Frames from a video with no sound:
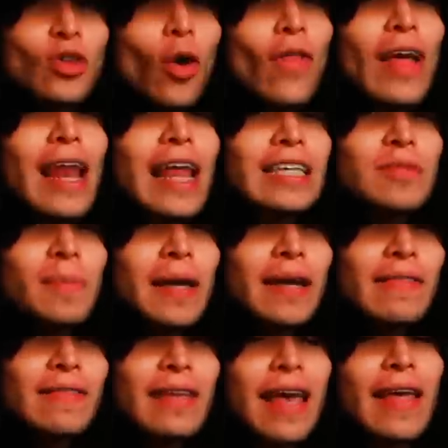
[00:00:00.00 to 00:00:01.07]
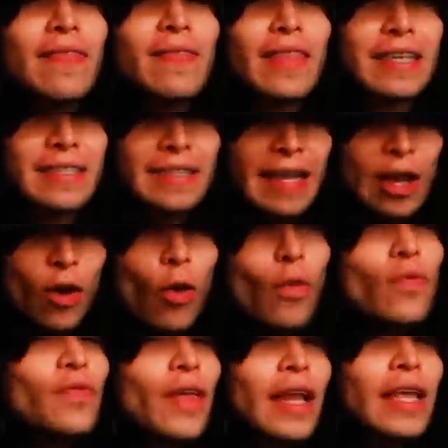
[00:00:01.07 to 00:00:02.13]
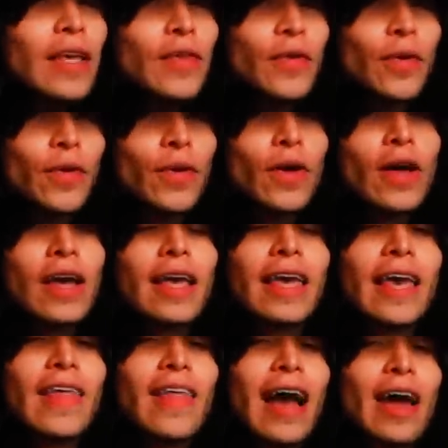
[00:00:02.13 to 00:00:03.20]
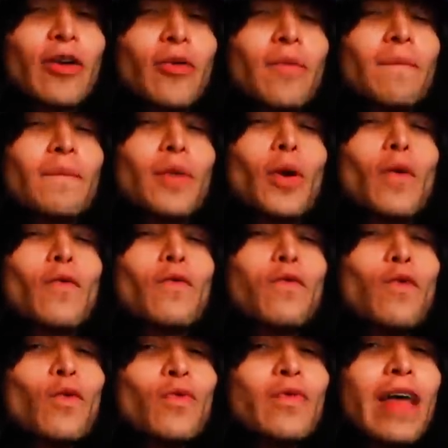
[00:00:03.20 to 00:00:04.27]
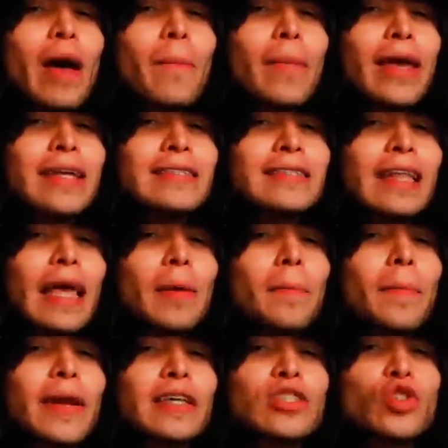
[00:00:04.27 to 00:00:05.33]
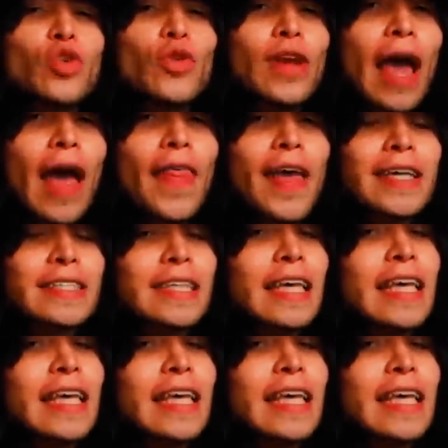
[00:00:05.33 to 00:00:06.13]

todas las vertientes de contenido quedaron profundamente impresionadas